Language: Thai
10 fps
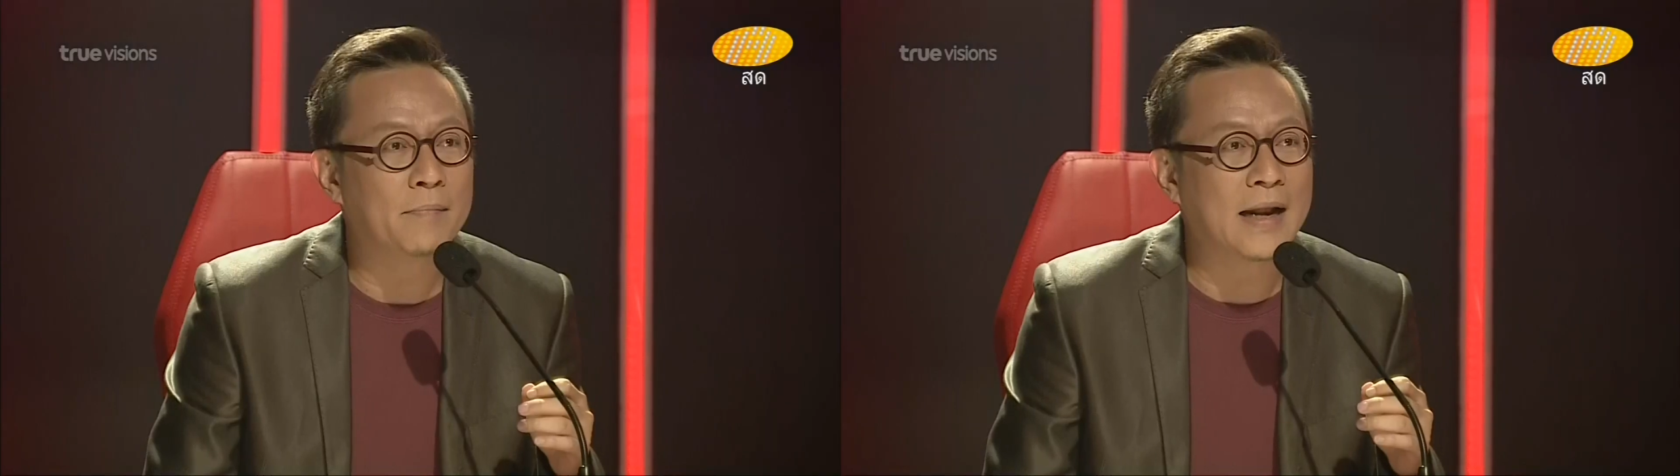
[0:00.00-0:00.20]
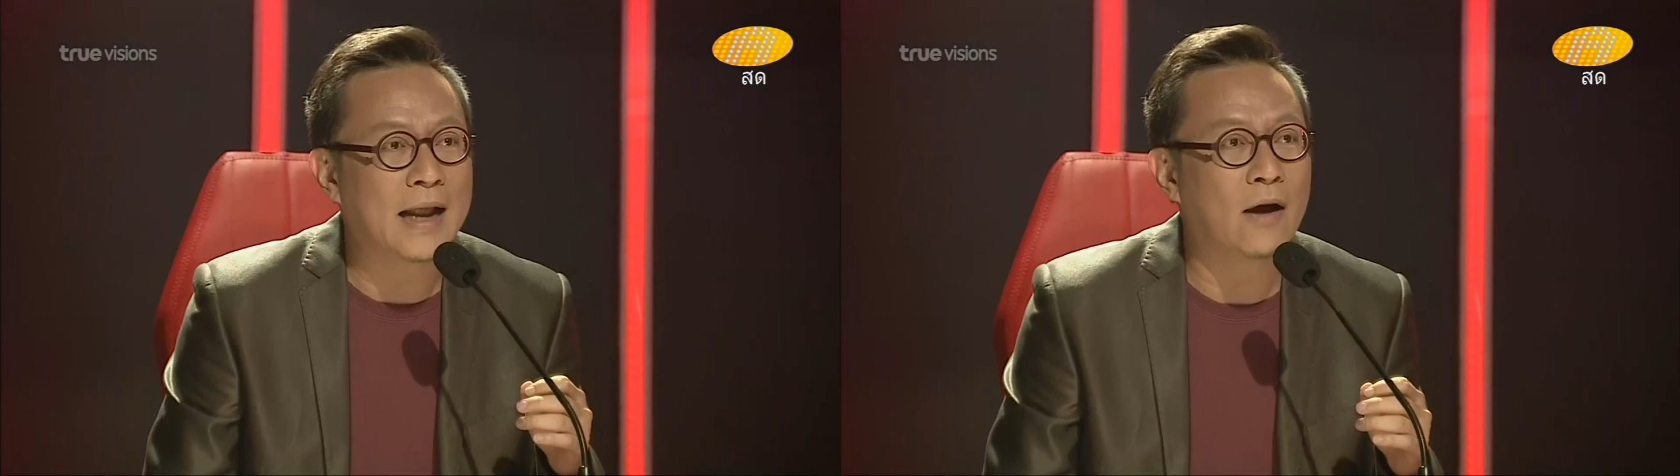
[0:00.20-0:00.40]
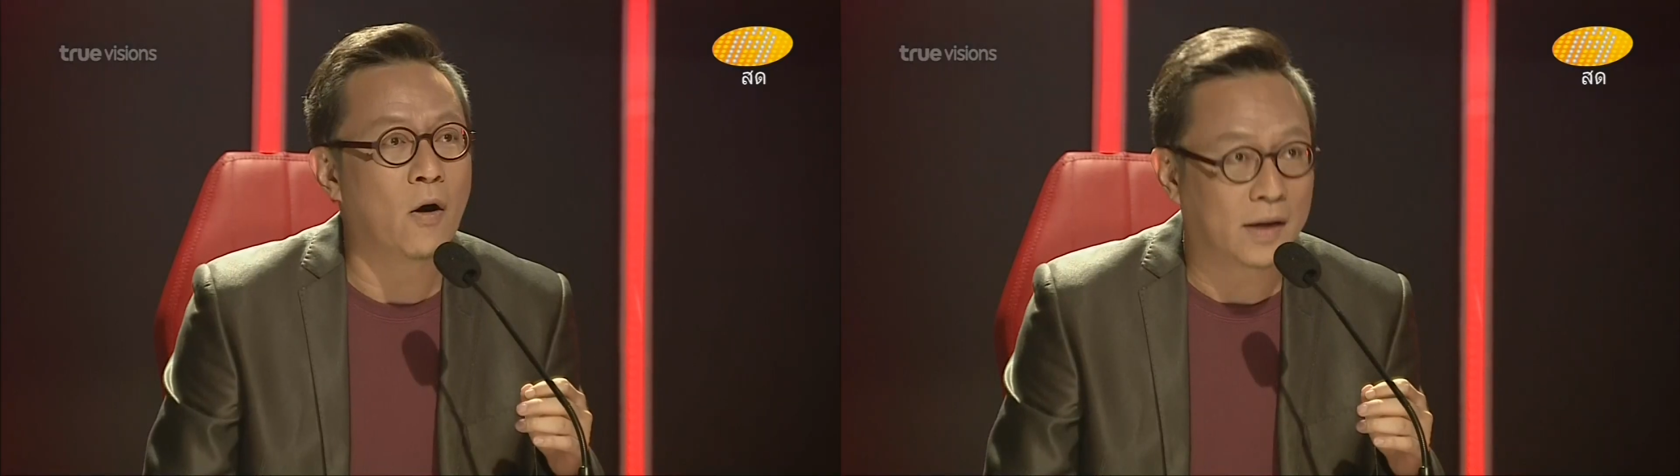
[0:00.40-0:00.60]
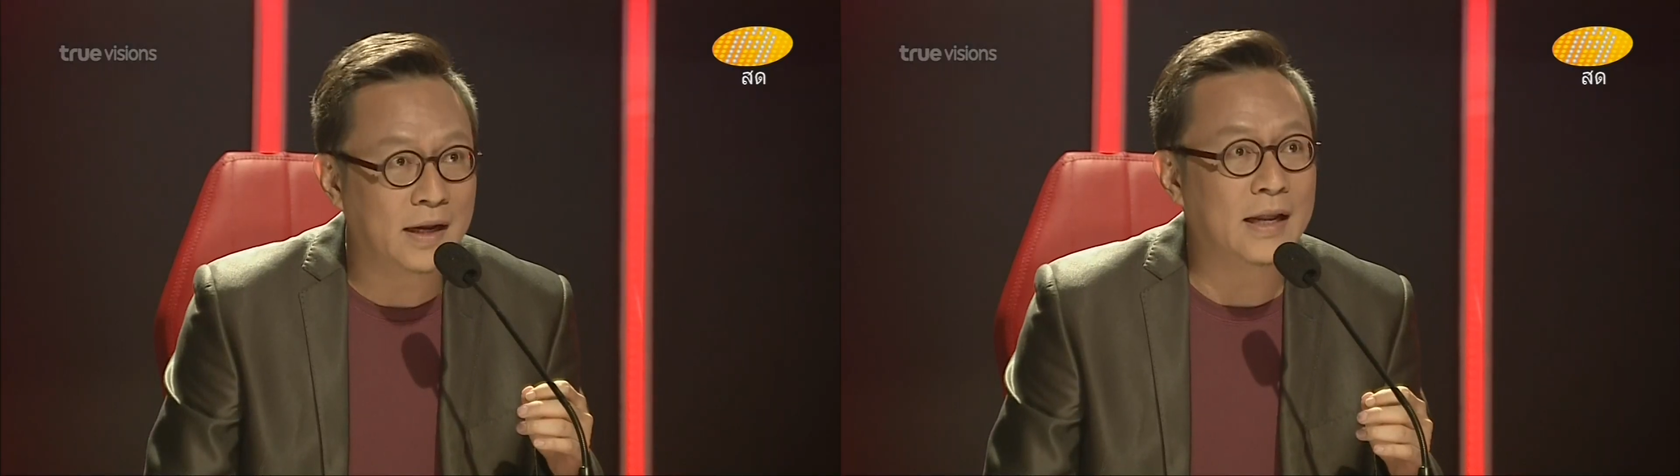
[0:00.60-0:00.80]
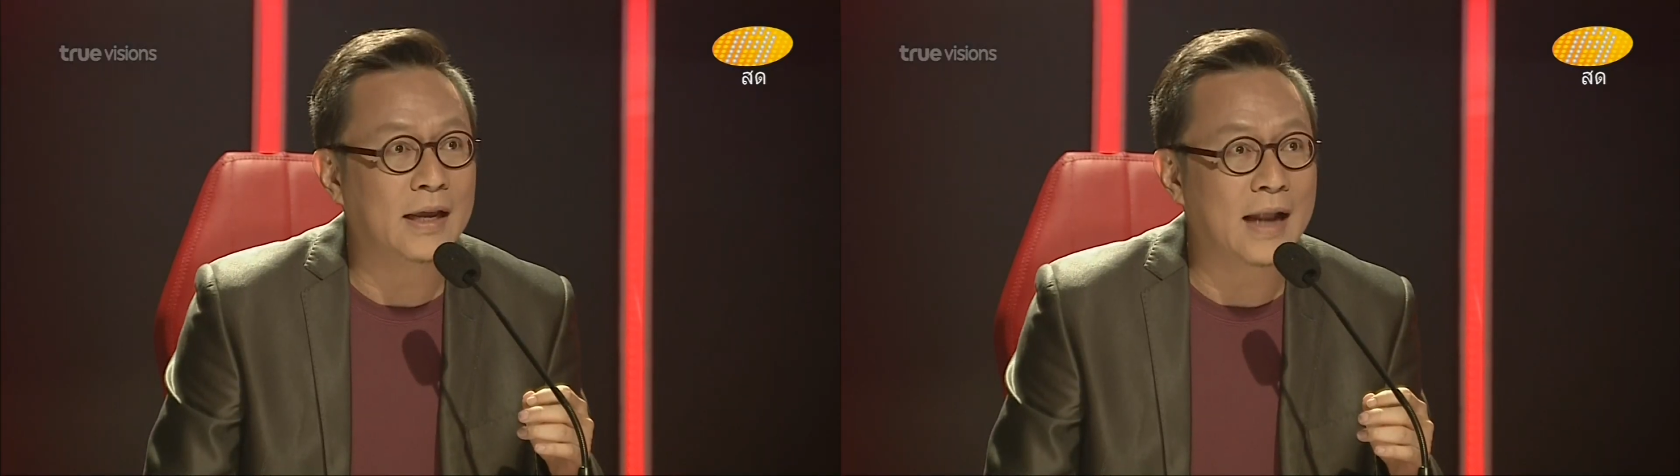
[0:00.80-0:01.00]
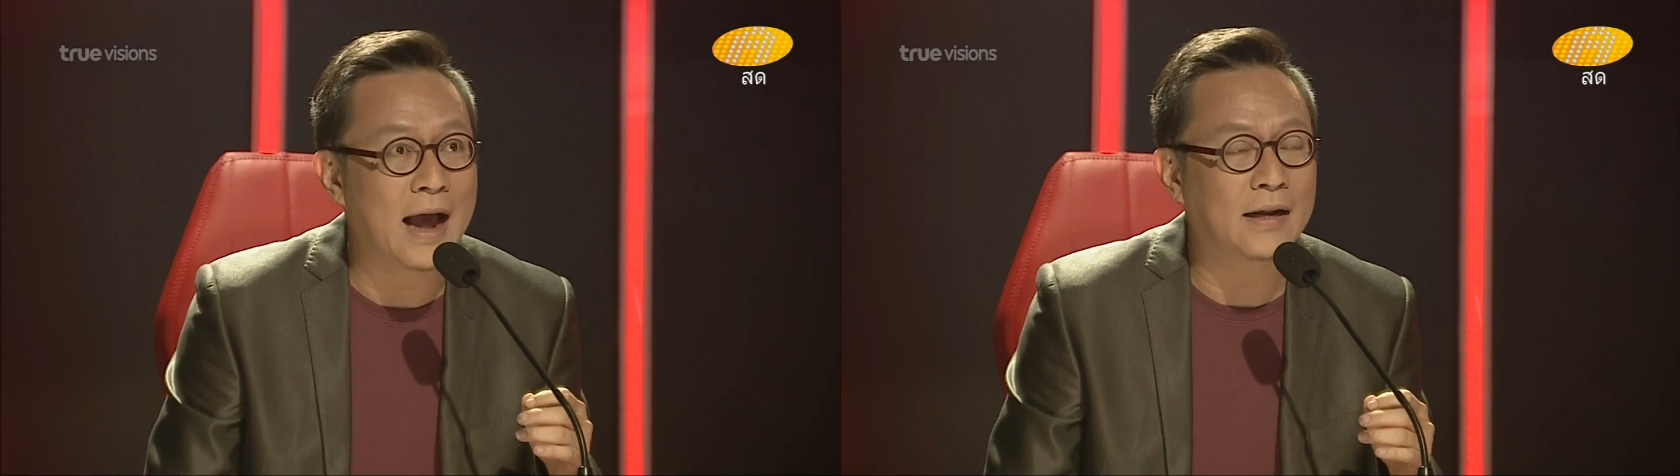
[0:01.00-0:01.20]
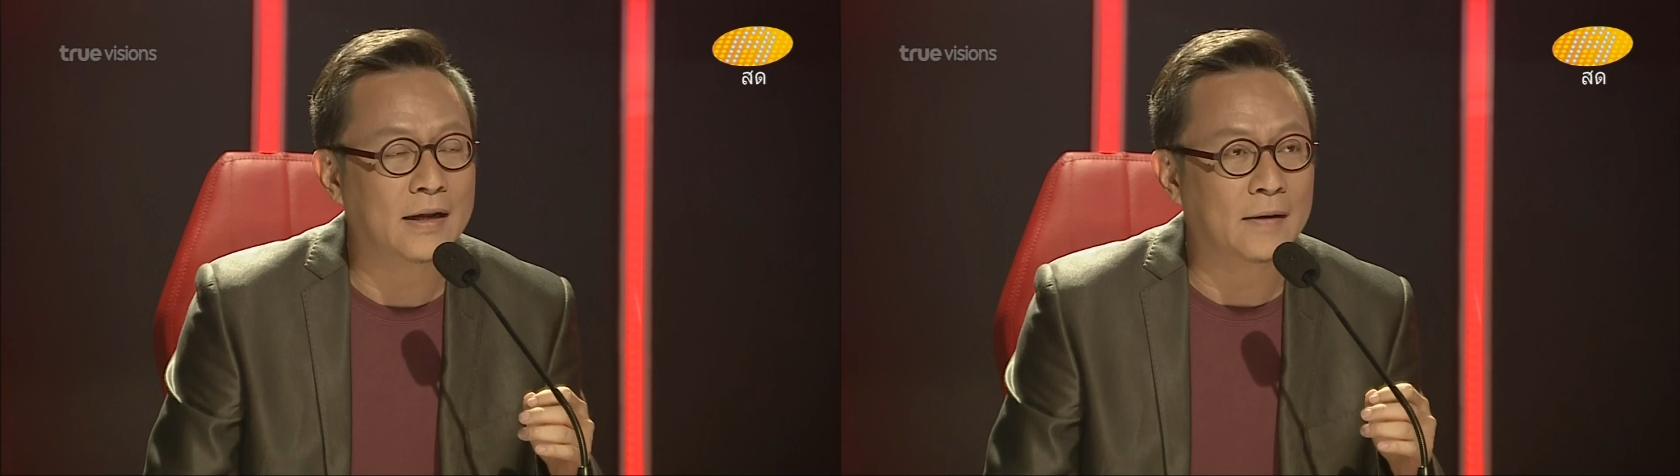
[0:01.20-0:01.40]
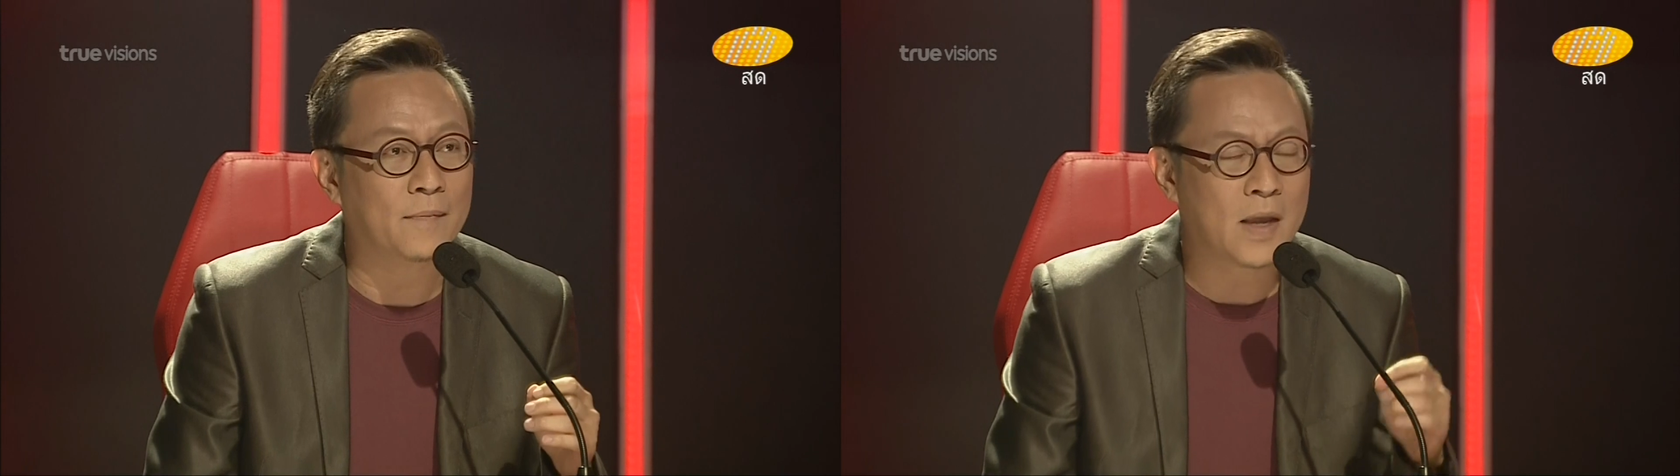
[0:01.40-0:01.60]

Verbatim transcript: เป็นทางออกที่ดีทางหนึ่ง